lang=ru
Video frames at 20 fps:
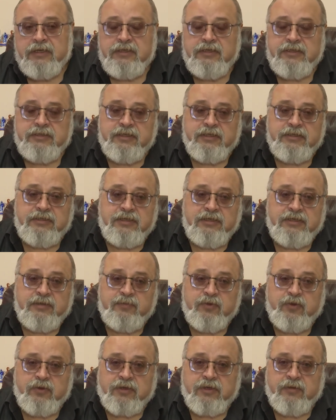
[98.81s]
есть
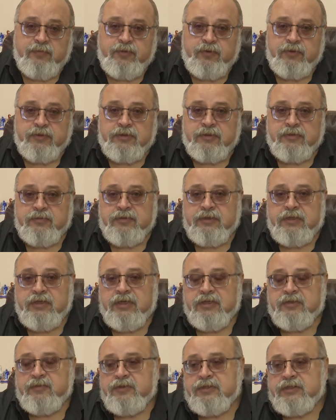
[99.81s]
отдельный блок компьютеров
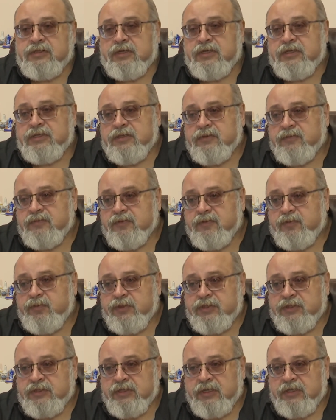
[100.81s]
для административного
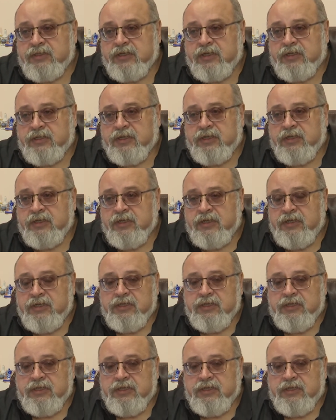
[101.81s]
персонала,